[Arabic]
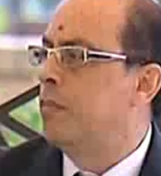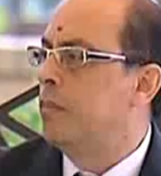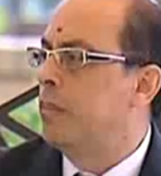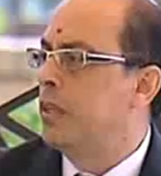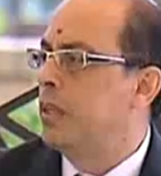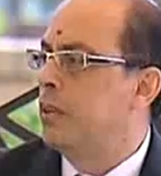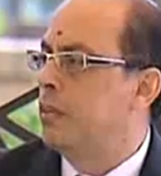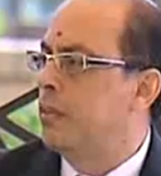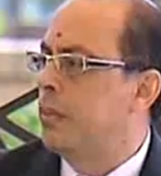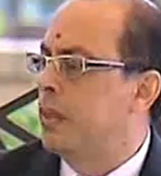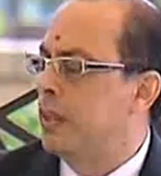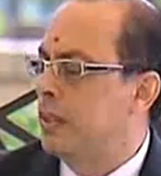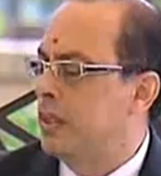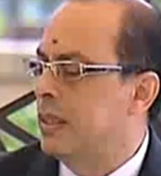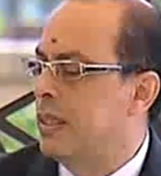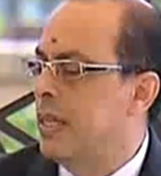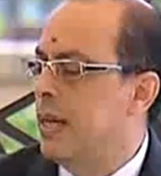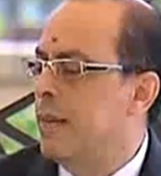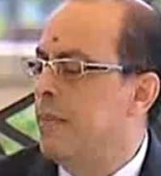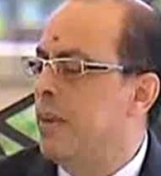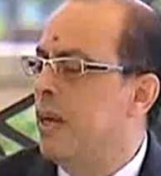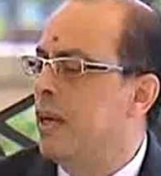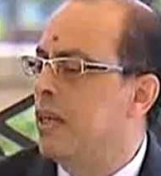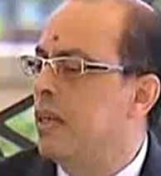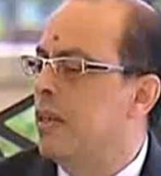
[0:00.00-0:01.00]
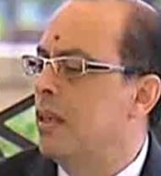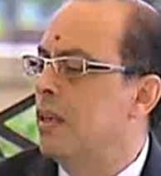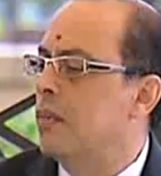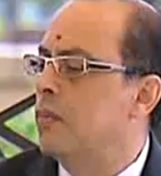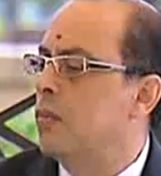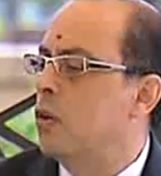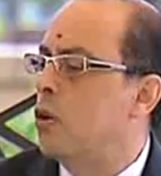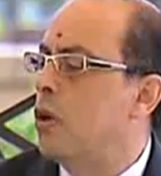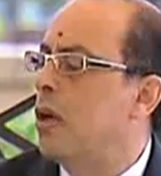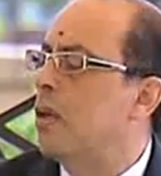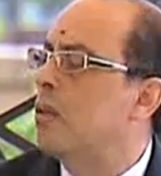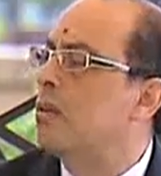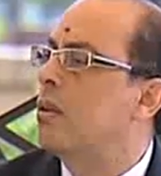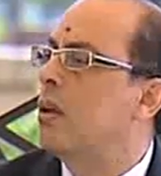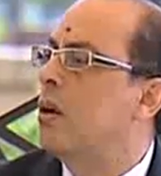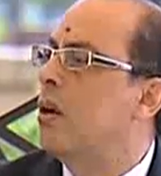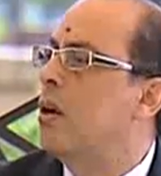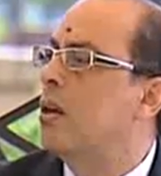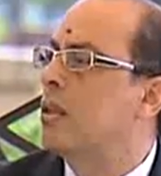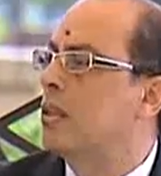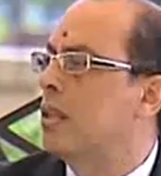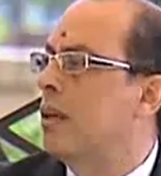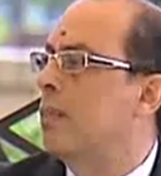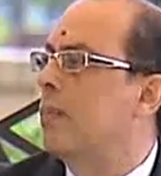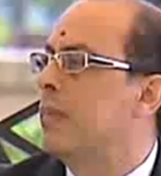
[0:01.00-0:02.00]
بتتابع
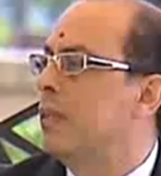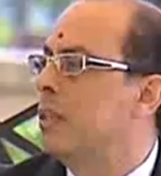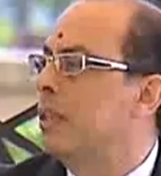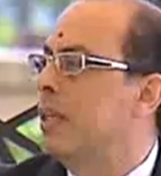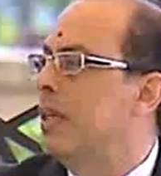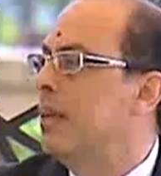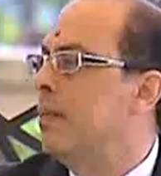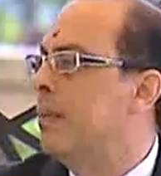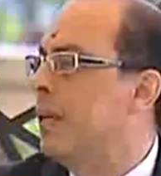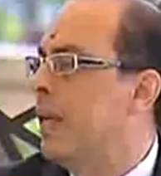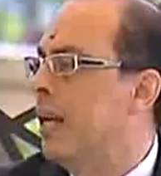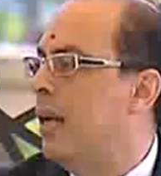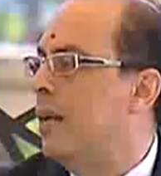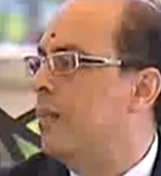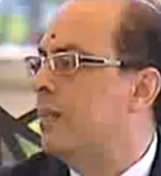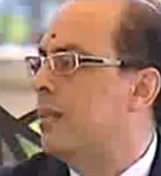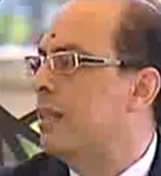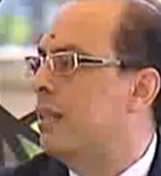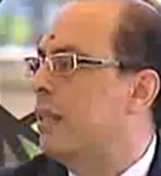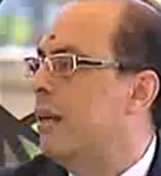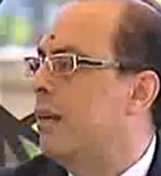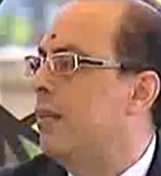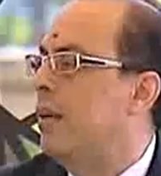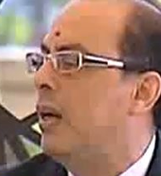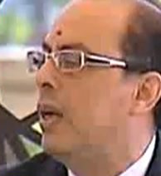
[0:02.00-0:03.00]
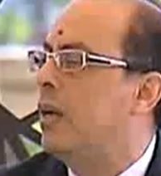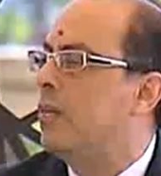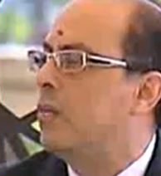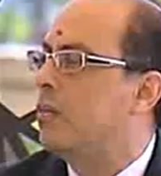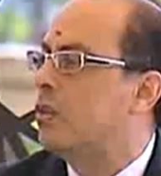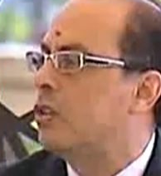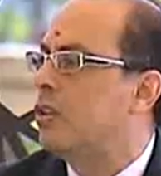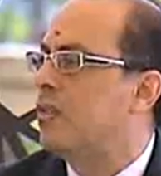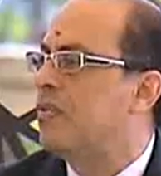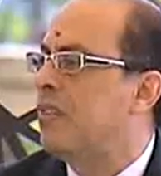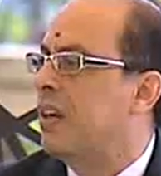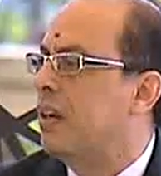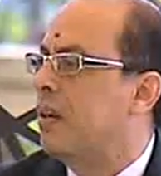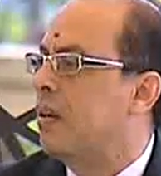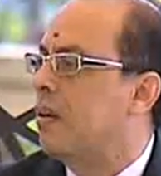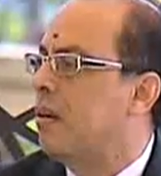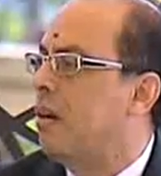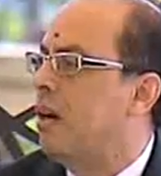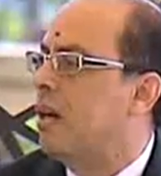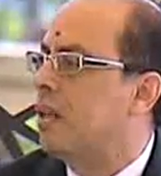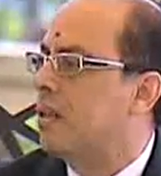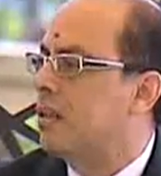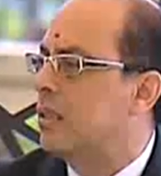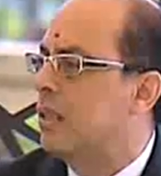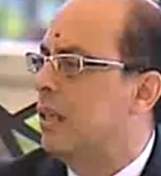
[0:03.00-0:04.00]
المخدرات طب نجيب كلاب تتابع
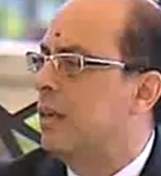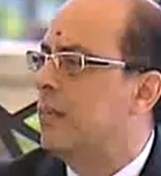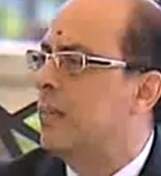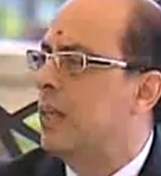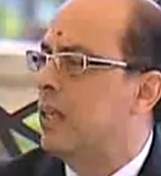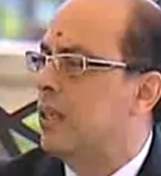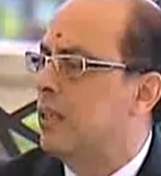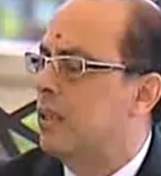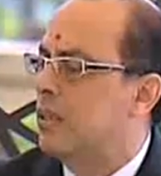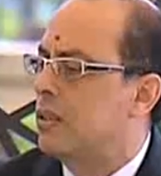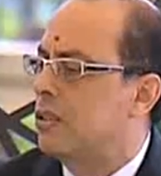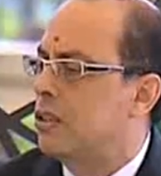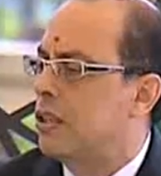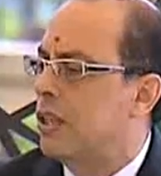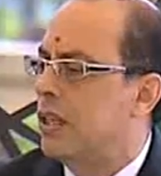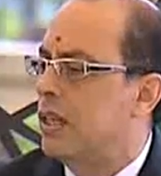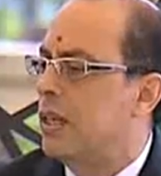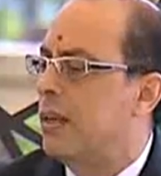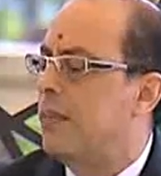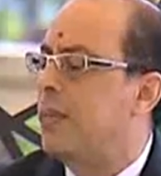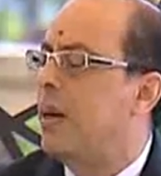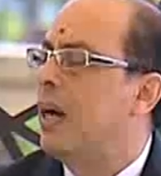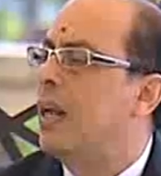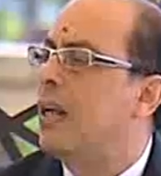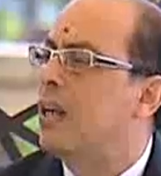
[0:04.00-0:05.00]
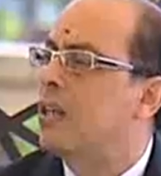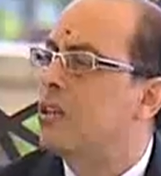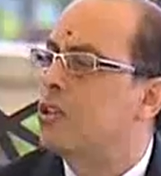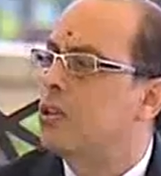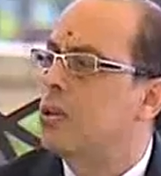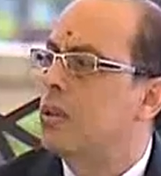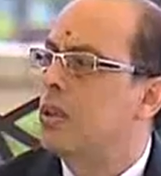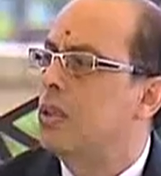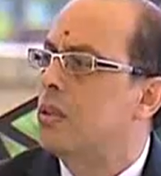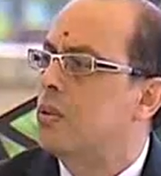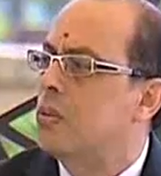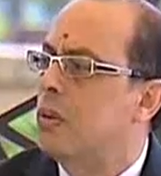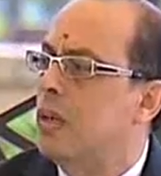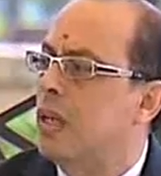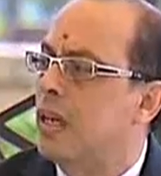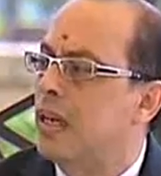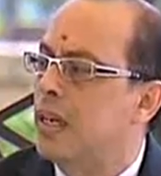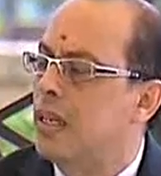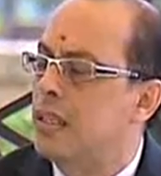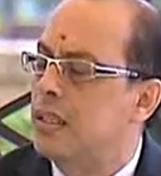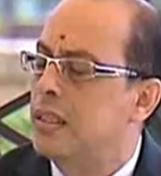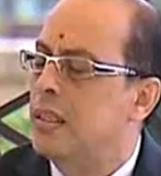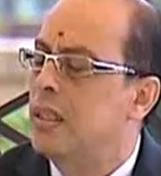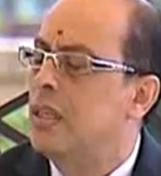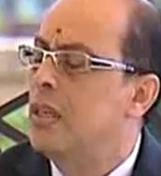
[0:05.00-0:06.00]
المتفجرات تعمل تشيك اب على الشنط
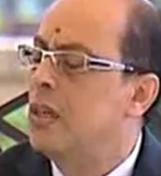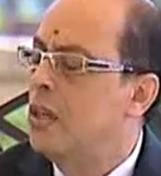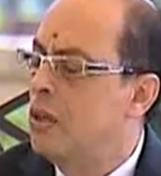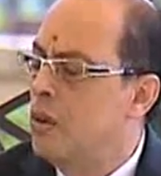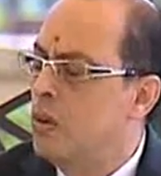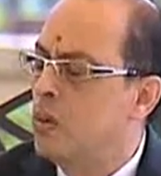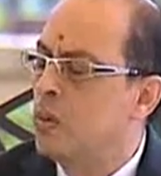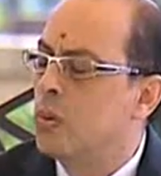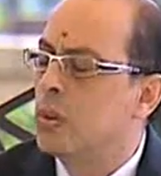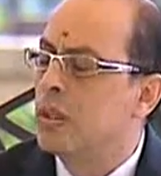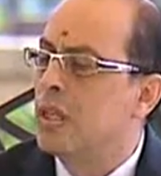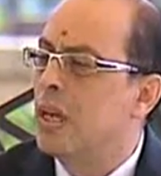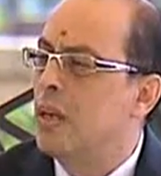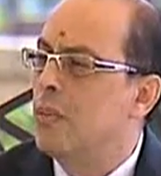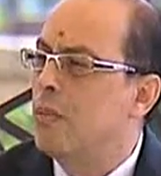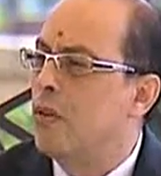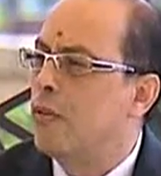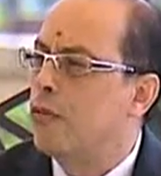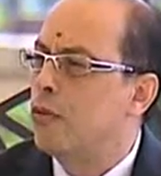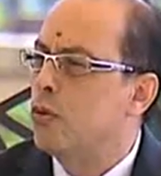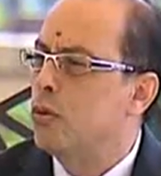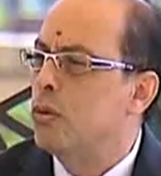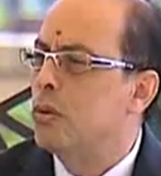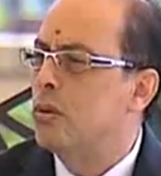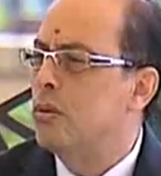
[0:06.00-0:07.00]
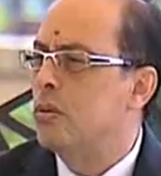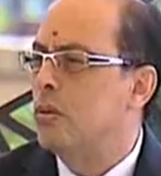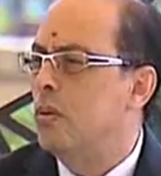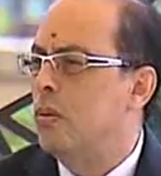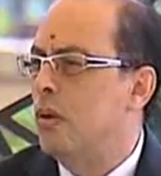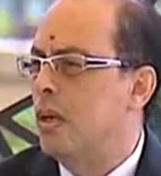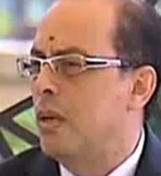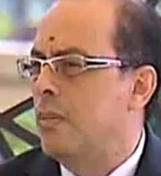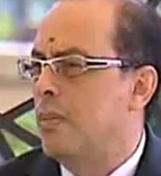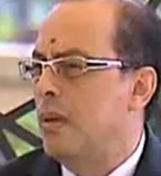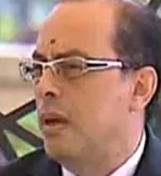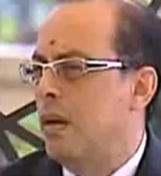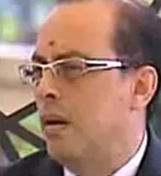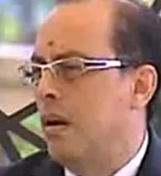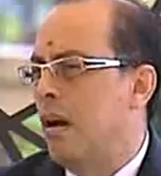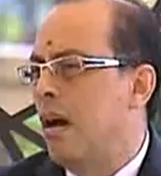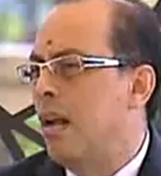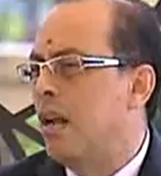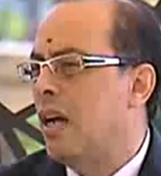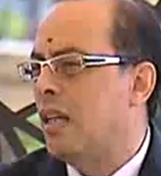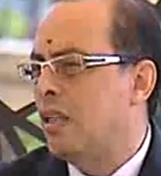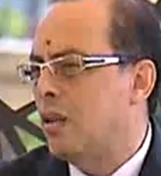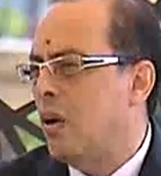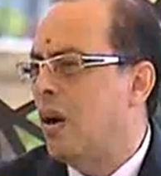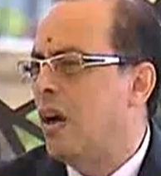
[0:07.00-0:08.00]
والحاجات دي وده المفروض ان هو يبقى
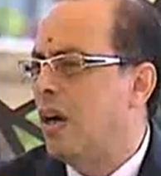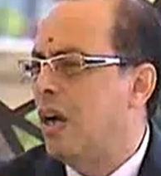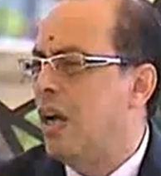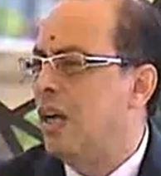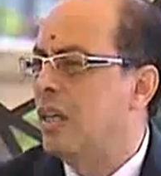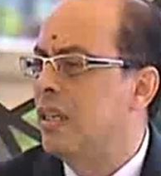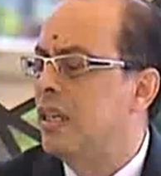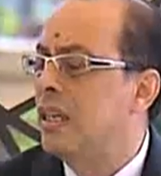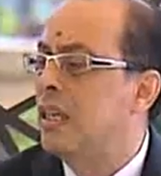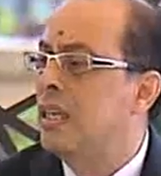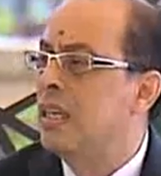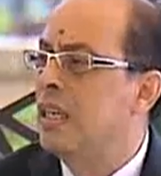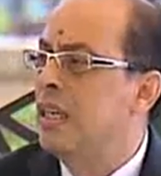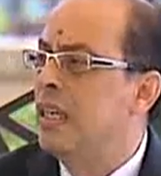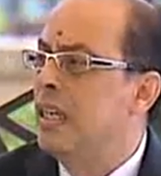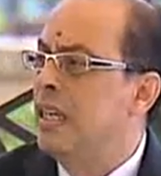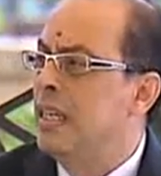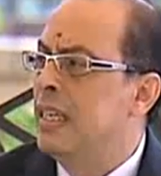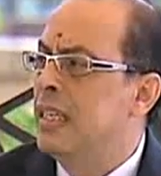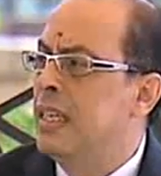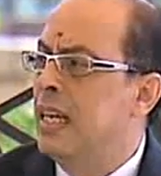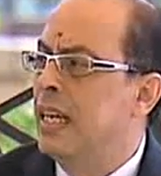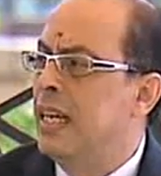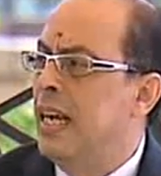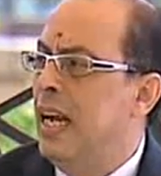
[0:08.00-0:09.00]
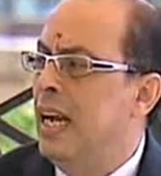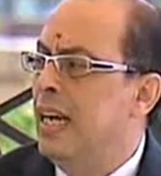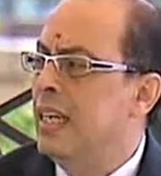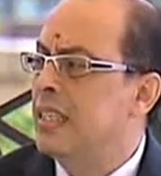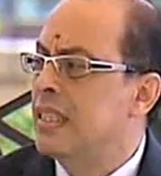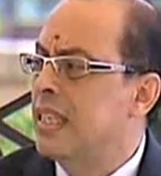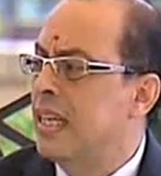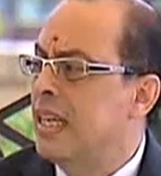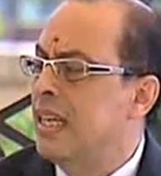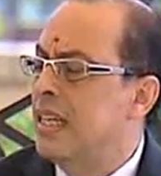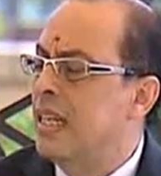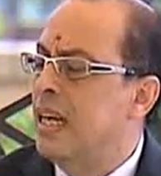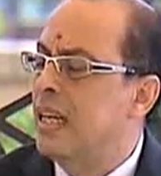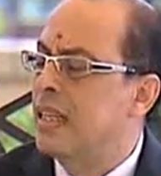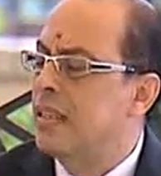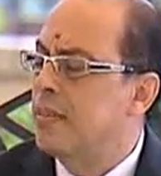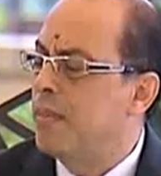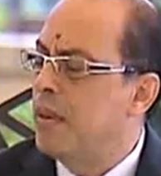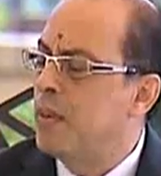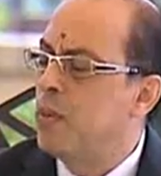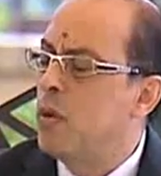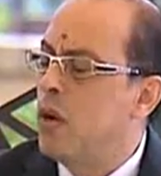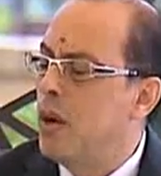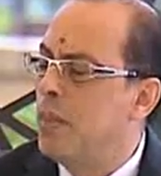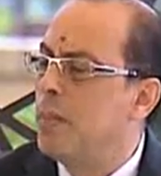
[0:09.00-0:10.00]
انا اتوقع ان يعني حاجه زي كده
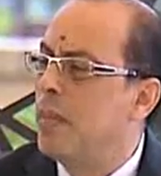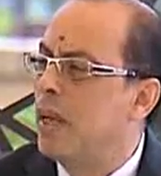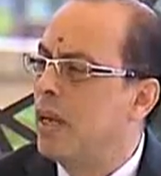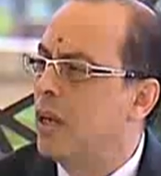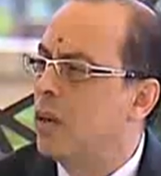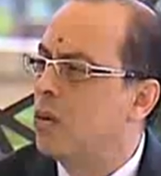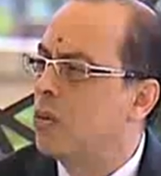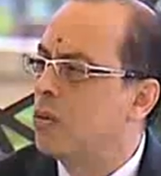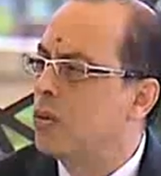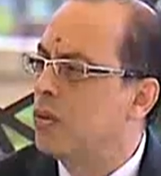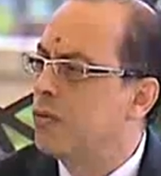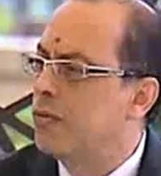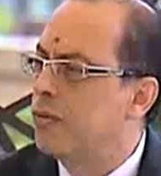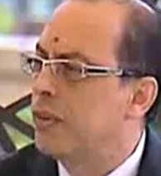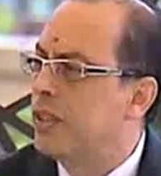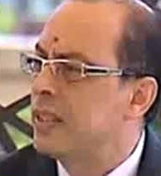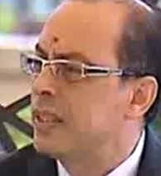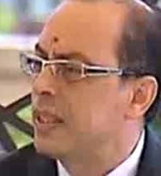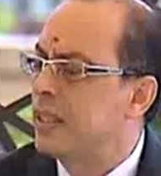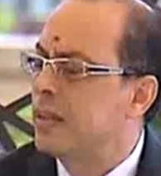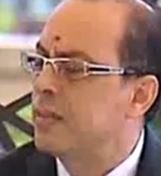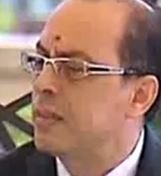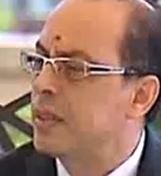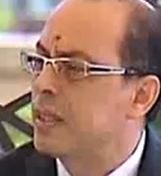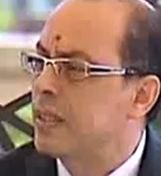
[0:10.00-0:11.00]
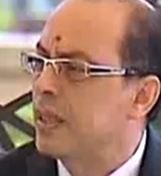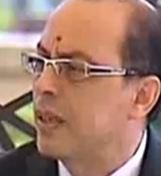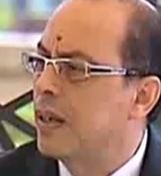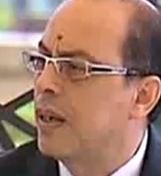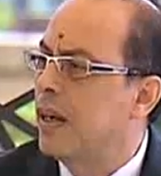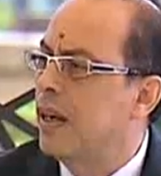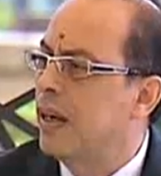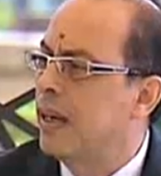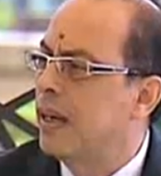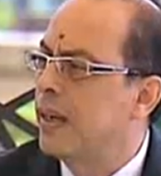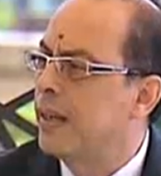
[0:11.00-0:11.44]
هتبقى مهمه لو نفذت بصراحه